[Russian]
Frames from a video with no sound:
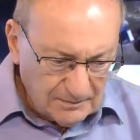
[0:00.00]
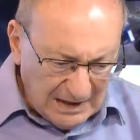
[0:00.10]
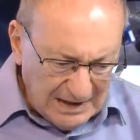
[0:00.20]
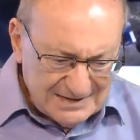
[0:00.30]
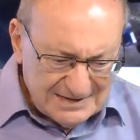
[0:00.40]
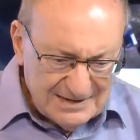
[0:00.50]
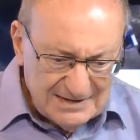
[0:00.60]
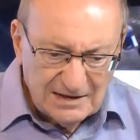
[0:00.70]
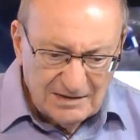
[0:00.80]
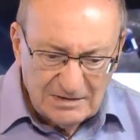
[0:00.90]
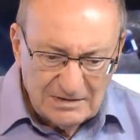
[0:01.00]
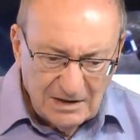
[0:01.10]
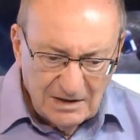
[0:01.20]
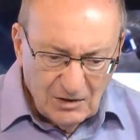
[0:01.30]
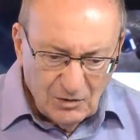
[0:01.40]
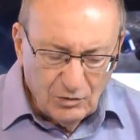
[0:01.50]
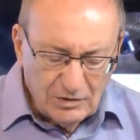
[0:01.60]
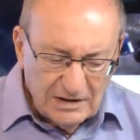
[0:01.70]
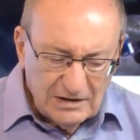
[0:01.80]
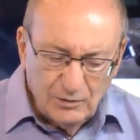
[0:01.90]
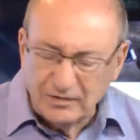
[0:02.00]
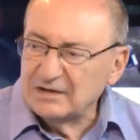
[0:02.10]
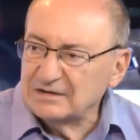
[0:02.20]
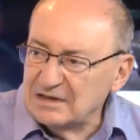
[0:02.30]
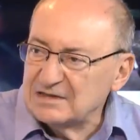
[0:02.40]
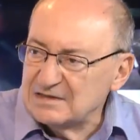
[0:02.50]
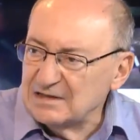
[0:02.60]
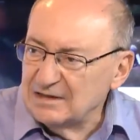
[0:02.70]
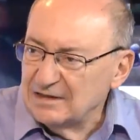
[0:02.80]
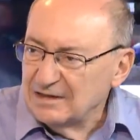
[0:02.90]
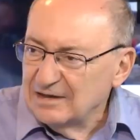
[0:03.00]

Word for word: акцентировать Украину в контексте